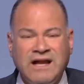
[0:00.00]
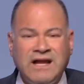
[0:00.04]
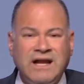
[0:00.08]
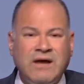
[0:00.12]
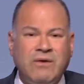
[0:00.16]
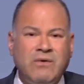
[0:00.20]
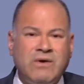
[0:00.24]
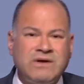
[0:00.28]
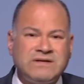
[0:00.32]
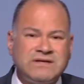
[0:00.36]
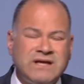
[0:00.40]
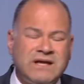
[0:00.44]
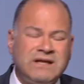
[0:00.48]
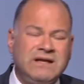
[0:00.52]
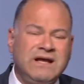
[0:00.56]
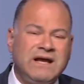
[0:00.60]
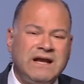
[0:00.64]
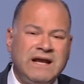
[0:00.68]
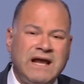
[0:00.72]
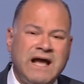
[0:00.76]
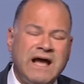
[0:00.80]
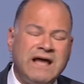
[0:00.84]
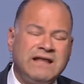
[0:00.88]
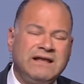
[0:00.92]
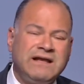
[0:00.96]
لو وصلنا
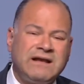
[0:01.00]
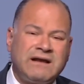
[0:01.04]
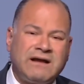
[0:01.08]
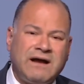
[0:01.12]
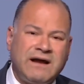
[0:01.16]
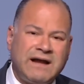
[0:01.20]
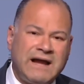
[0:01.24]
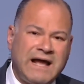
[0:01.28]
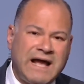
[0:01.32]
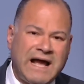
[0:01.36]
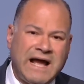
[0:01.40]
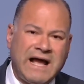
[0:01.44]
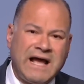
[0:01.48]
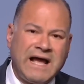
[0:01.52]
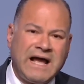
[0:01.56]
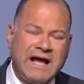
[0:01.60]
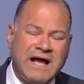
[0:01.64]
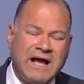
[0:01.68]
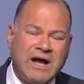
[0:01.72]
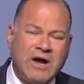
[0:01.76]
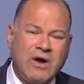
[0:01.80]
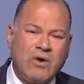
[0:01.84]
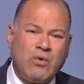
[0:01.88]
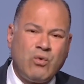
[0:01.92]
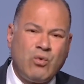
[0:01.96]
إلى هذه القناعة
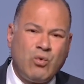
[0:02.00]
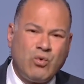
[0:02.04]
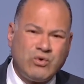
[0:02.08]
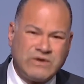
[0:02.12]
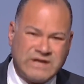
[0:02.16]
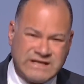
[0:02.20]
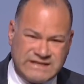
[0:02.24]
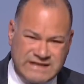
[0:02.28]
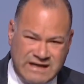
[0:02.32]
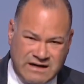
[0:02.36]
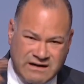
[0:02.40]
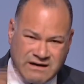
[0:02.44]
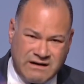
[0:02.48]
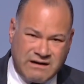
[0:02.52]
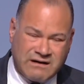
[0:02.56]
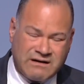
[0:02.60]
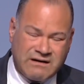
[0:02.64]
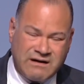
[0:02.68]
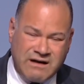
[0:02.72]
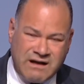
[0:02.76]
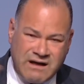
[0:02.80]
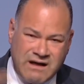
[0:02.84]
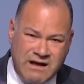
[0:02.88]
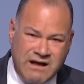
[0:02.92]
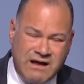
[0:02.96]

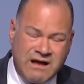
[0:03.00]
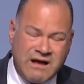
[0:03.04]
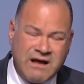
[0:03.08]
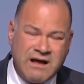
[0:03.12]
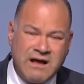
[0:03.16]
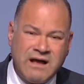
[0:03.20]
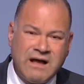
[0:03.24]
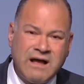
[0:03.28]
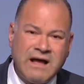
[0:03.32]
وتذكرناها